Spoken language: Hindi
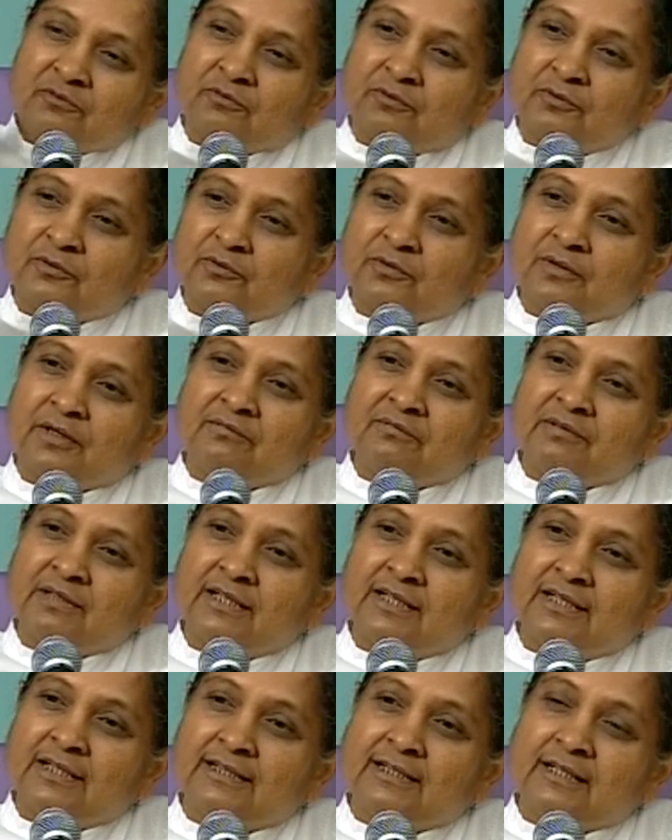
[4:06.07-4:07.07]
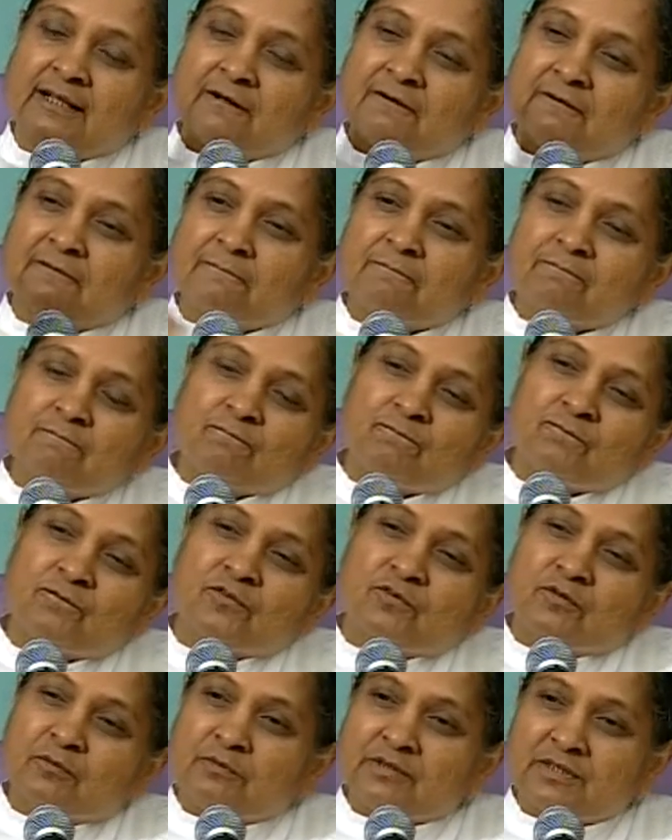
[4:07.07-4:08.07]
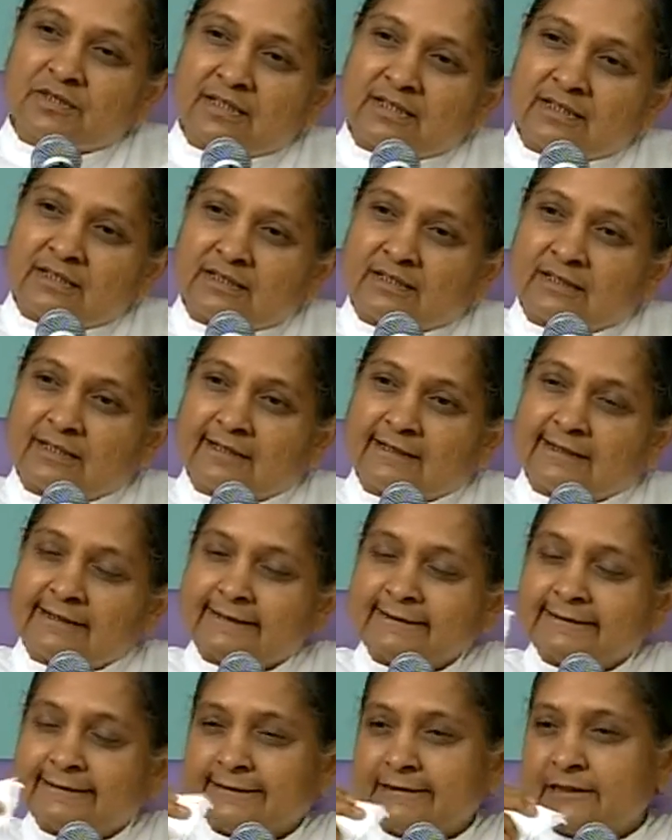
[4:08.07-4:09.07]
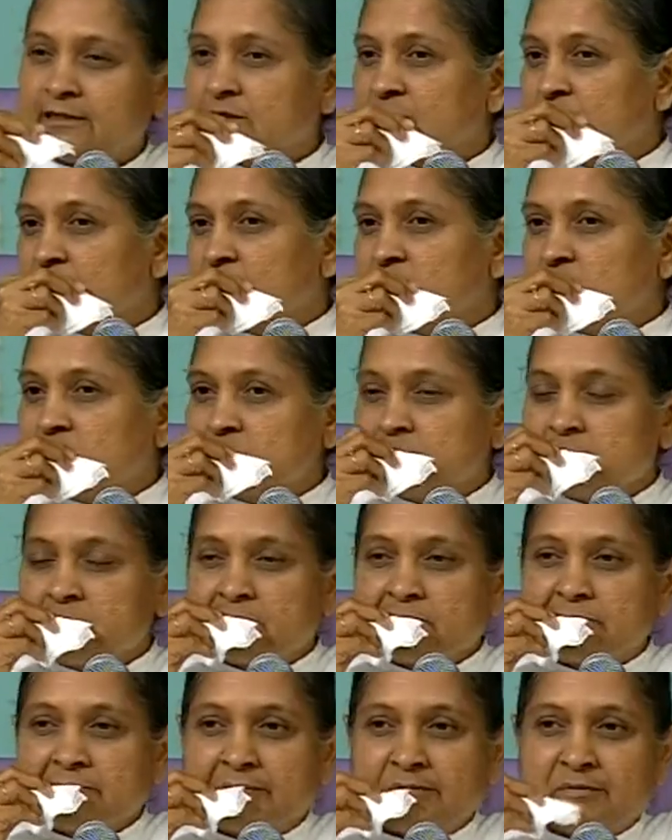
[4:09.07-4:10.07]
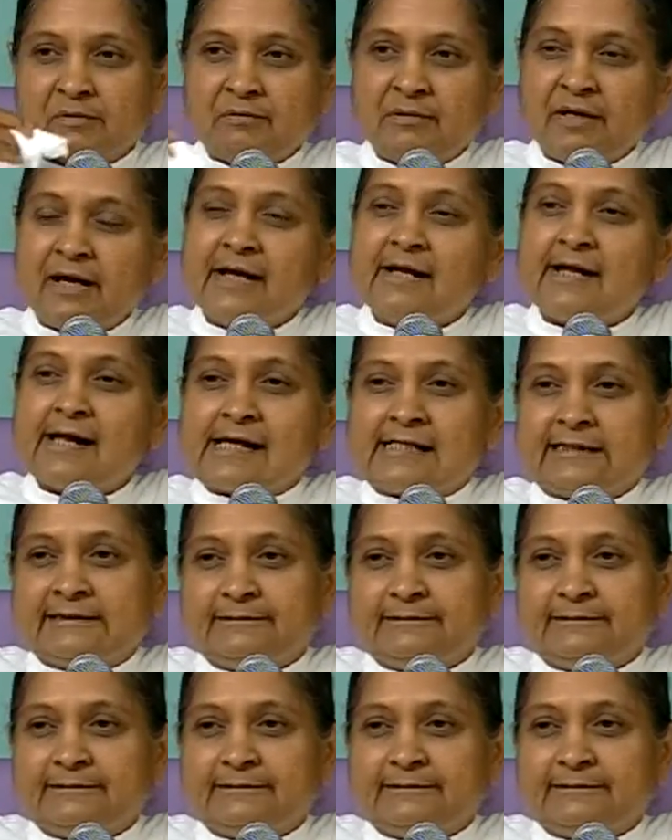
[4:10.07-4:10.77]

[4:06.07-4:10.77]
फोटोग्राफी ले लेता है वापस आ जाता है समझ में आया ना